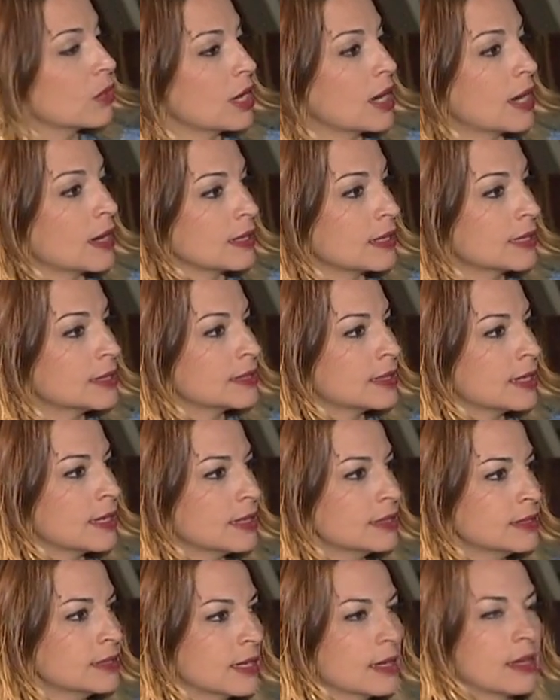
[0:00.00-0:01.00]
de las
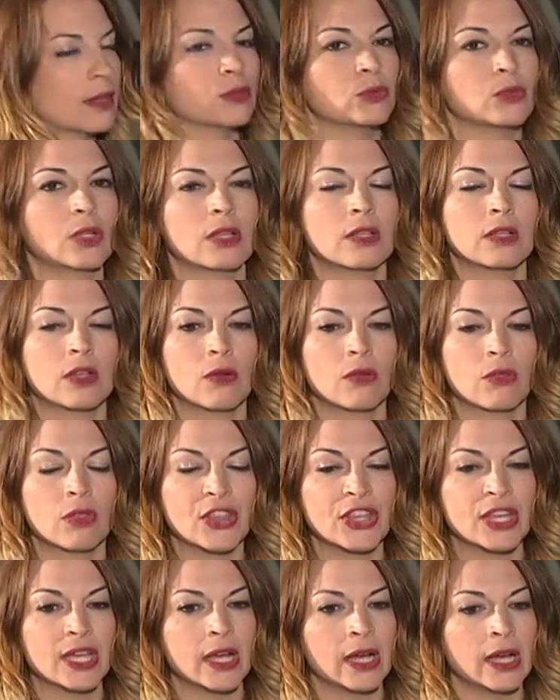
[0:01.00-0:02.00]
Letras, la Junta de
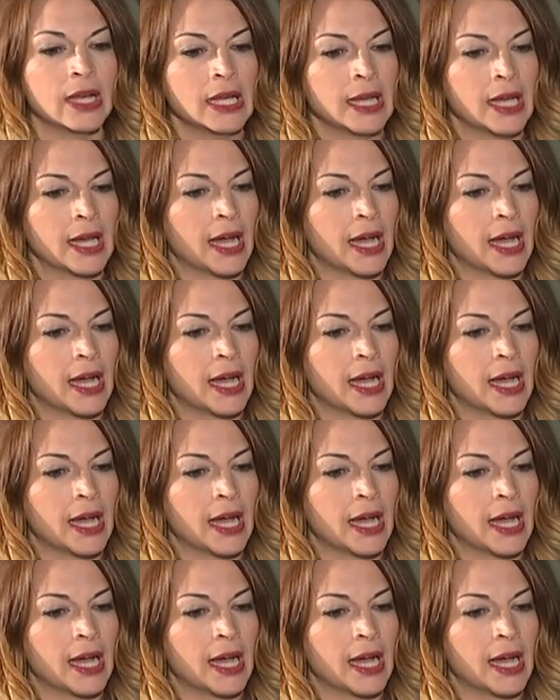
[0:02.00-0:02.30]
Andalucía,